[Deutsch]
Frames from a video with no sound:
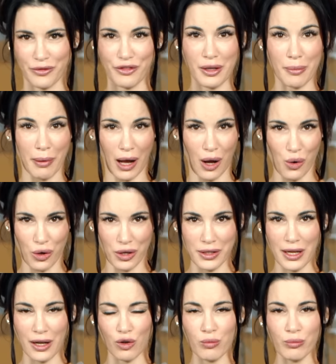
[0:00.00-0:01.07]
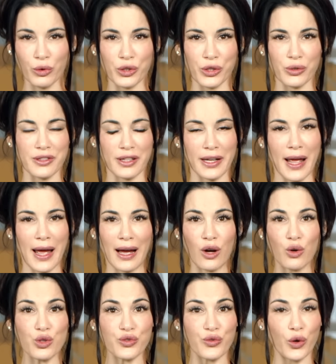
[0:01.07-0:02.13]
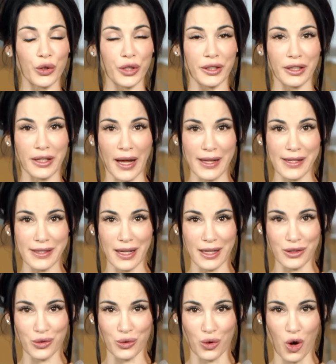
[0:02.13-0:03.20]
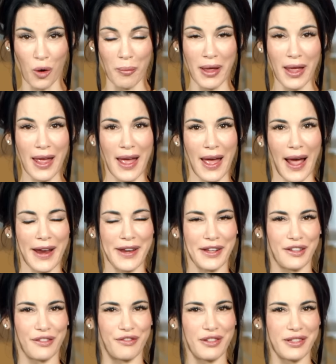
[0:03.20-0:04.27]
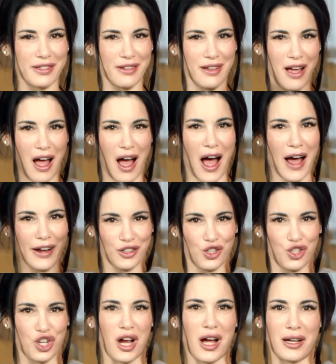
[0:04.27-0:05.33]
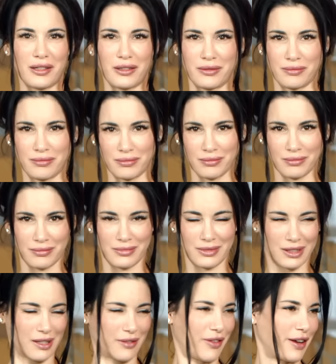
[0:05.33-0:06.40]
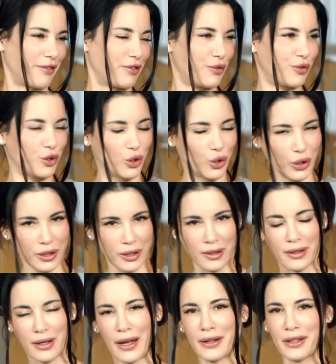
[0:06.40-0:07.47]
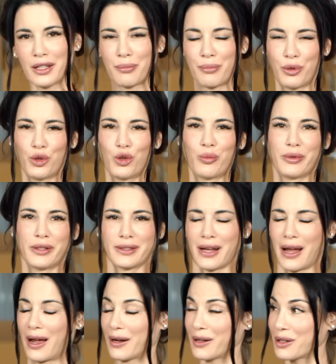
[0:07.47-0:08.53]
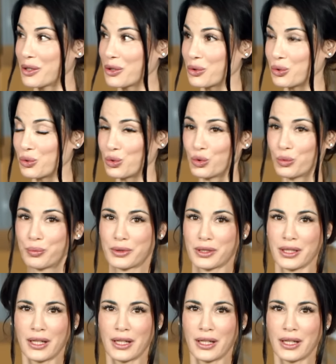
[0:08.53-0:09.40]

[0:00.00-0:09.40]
Wir brauchen ja, um durch unseren herausfordernden Alltag zu kommen, eine gewisse harte Schale. Da werden wir von Leuten angepöbelt, angehupt,